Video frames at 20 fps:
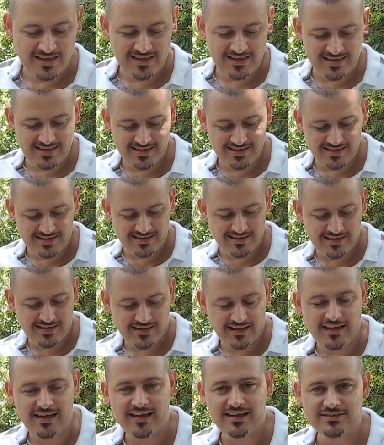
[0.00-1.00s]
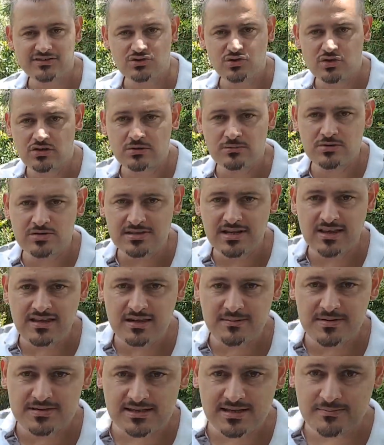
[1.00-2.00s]
E, sorunumuz
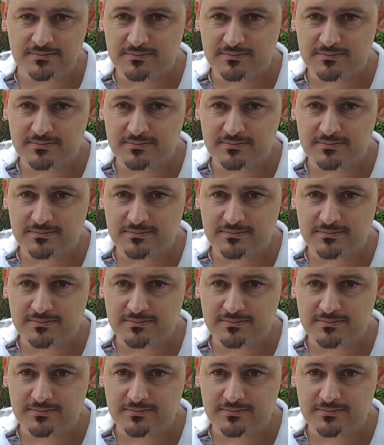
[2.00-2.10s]
nedir bizim?